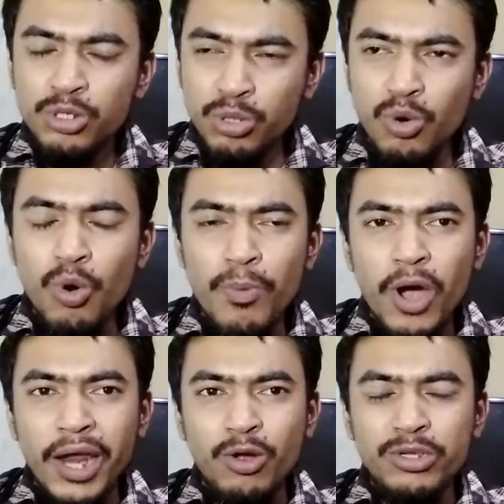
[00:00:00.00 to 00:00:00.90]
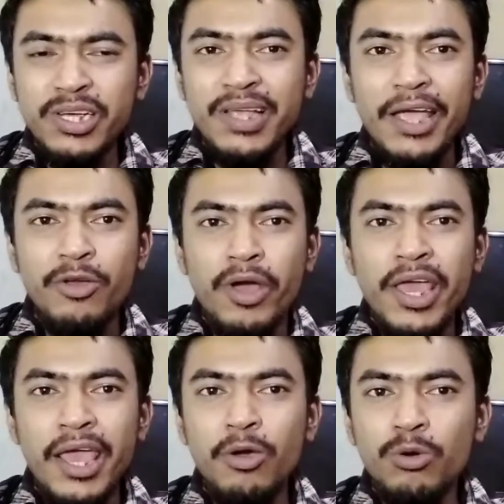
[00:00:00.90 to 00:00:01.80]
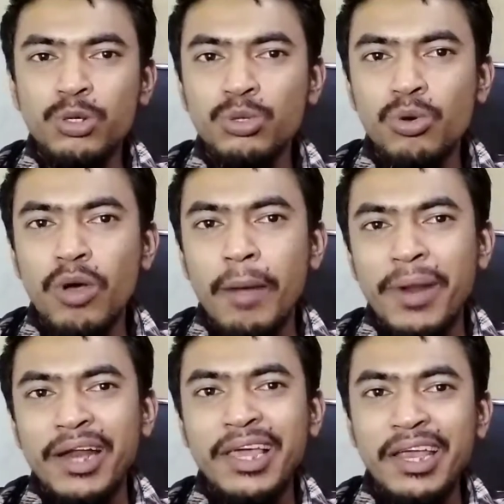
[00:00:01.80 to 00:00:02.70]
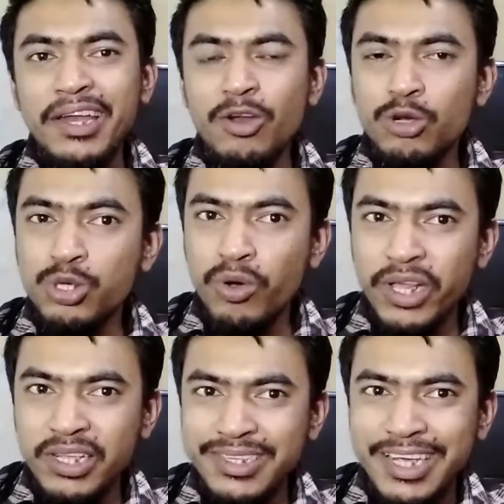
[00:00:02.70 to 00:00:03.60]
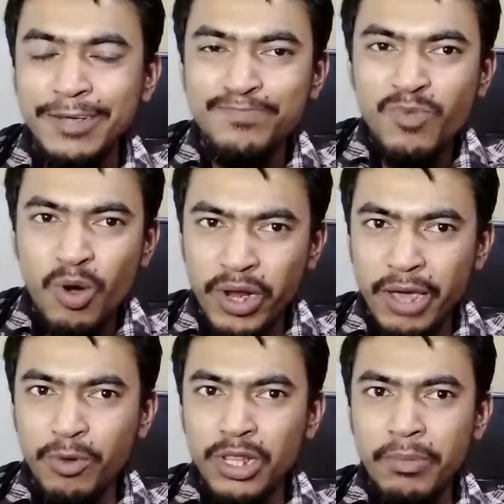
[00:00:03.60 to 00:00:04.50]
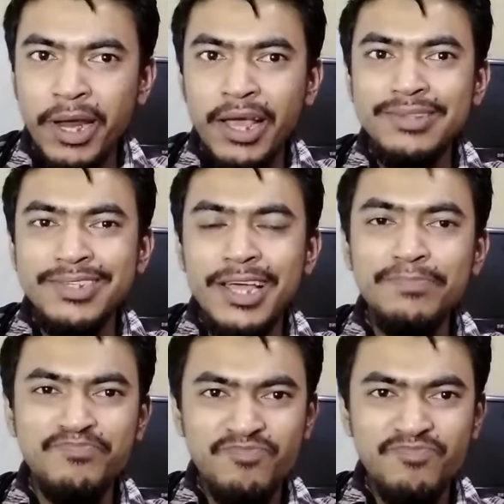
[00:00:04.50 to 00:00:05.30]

শুধু উপকার করছে তাই নয় এই ওষুধগুলো আপনার কিডনি নষ্ট করে দিচ্ছে অনেকে বলতে পারেন যে